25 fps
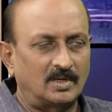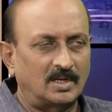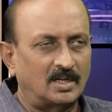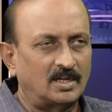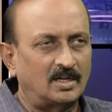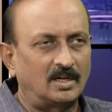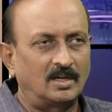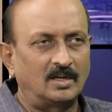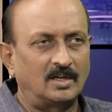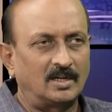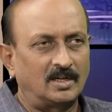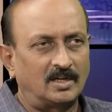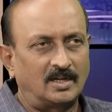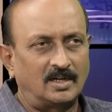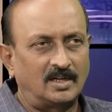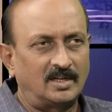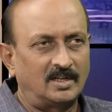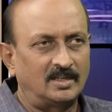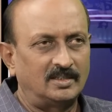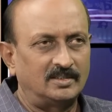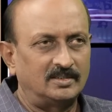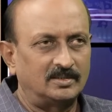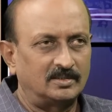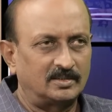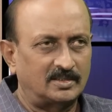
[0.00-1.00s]
రకాలుగా అంటే
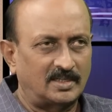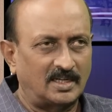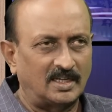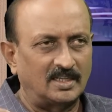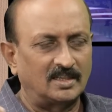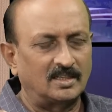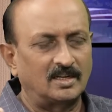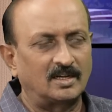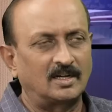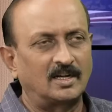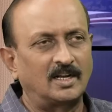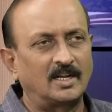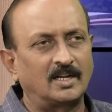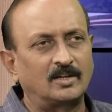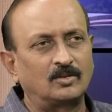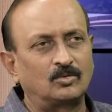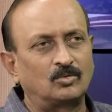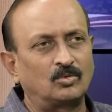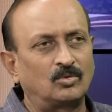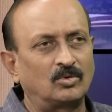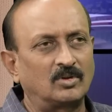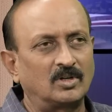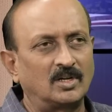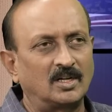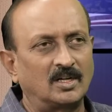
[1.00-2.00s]
కేంద్ర
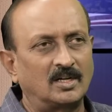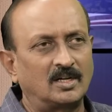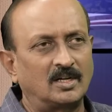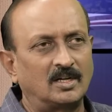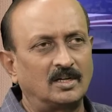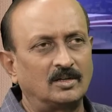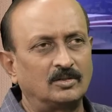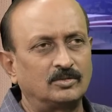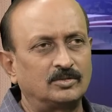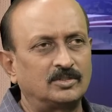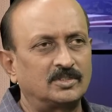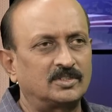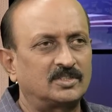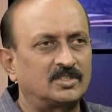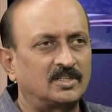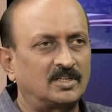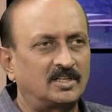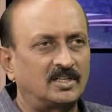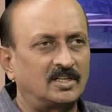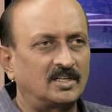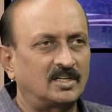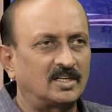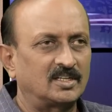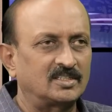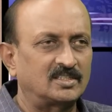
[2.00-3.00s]
నాయకత్వం ఒకలాగా
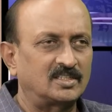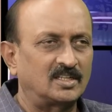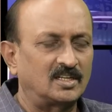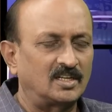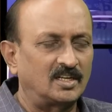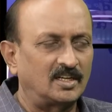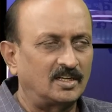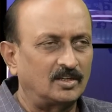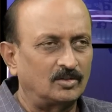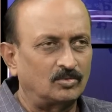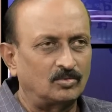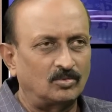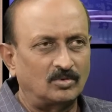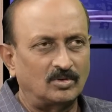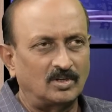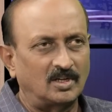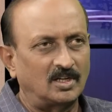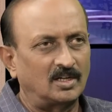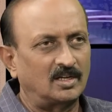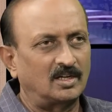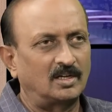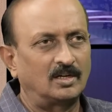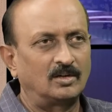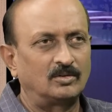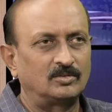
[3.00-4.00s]
ఆలోచిస్తుంటే రాష్ట్ర నాయకత్వం
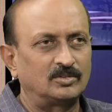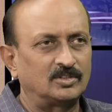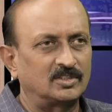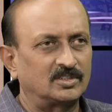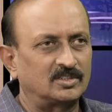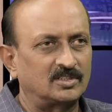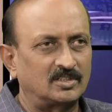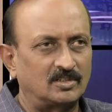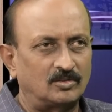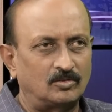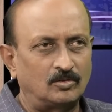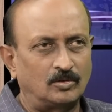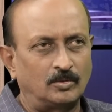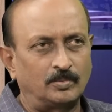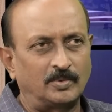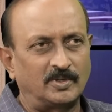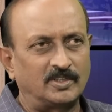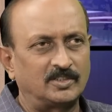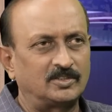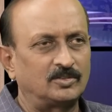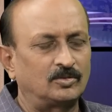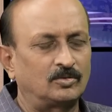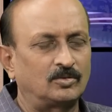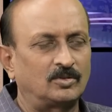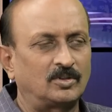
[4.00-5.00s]
ఒకలాగా ఆలోచిస్తున్నటువంటి
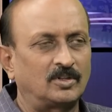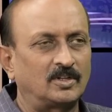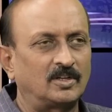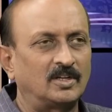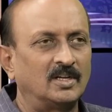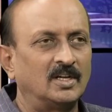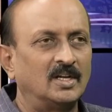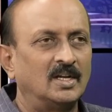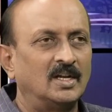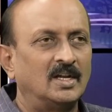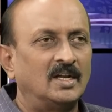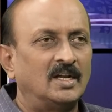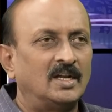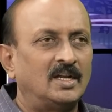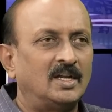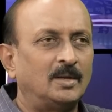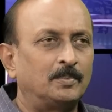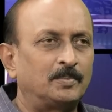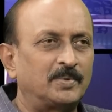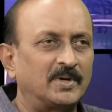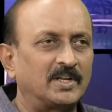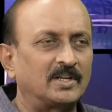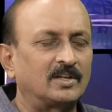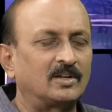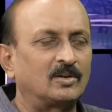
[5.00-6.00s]
పరిస్థితి ఉంది
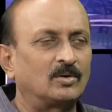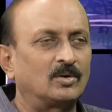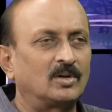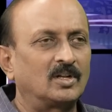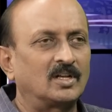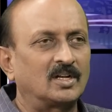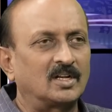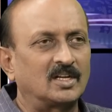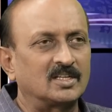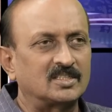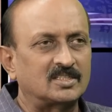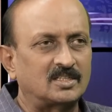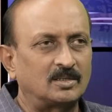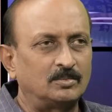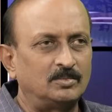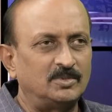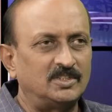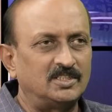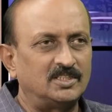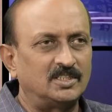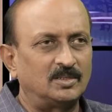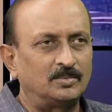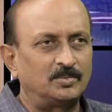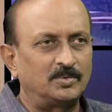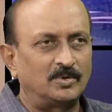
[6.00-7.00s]
ఇప్పటికీ కూడా రాష్ట్ర
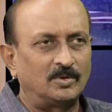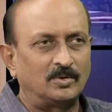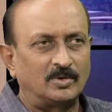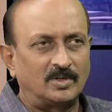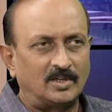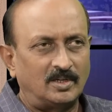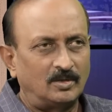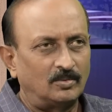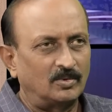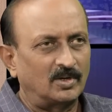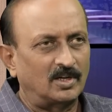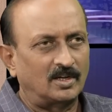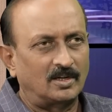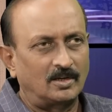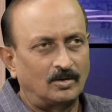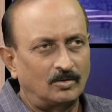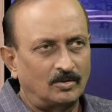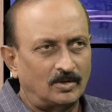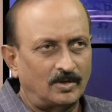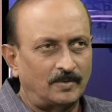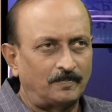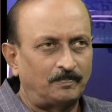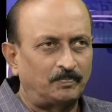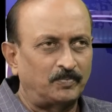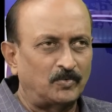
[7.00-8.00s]
బీజేపీలో రెండు వర్గాలు
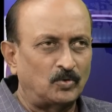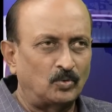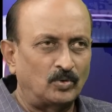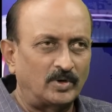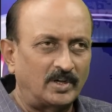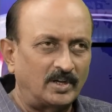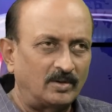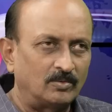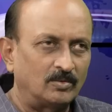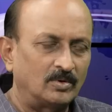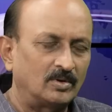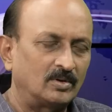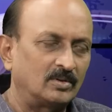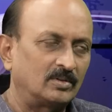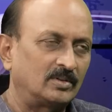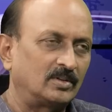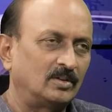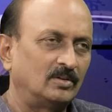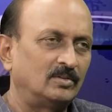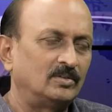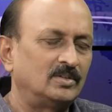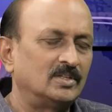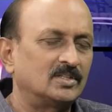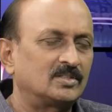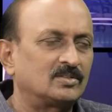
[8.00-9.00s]
ఉన్నాయి ఒకటేమో
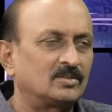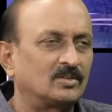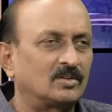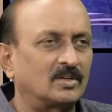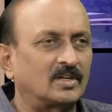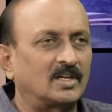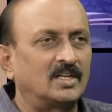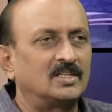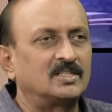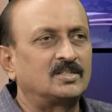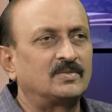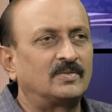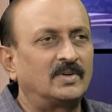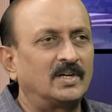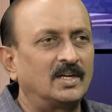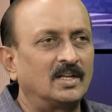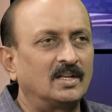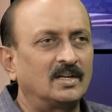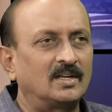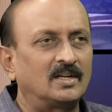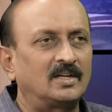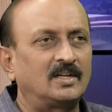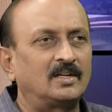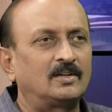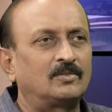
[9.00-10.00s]
తెలుగుదేశంతో కలిసి
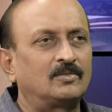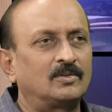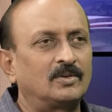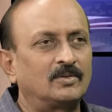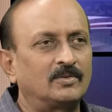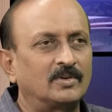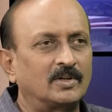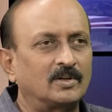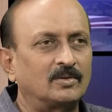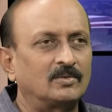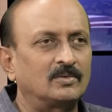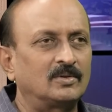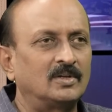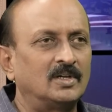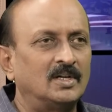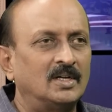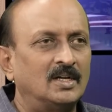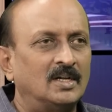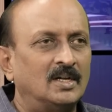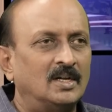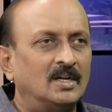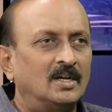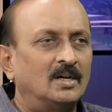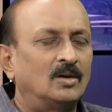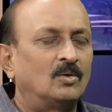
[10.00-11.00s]
వెళ్ళాలనేటువంటి వర్గం
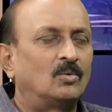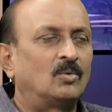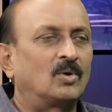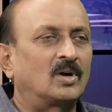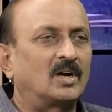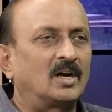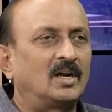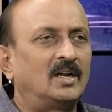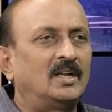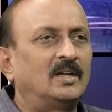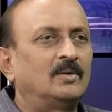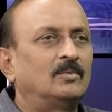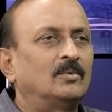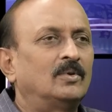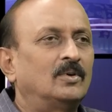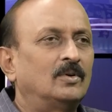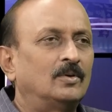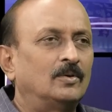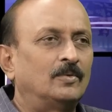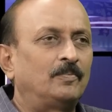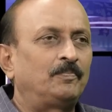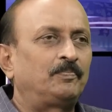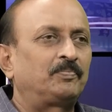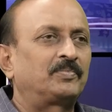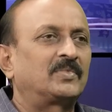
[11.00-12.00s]
ఒకళ్ళేమో
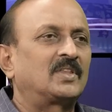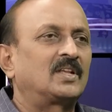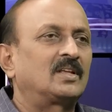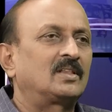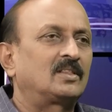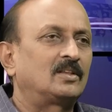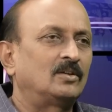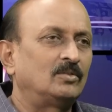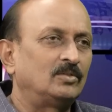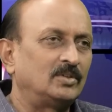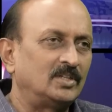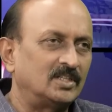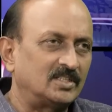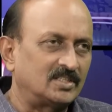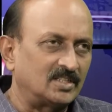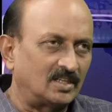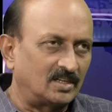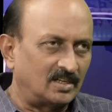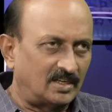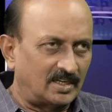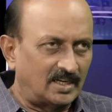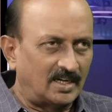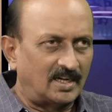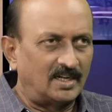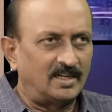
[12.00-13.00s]

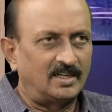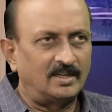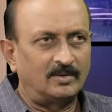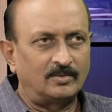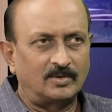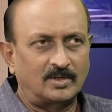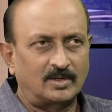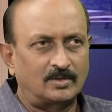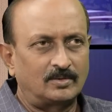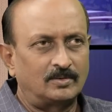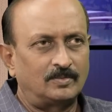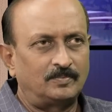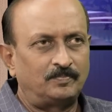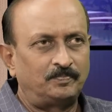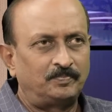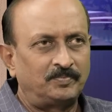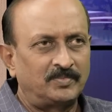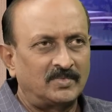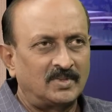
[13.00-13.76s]
తెలుగుదేశానికి యాంటీ వర్గం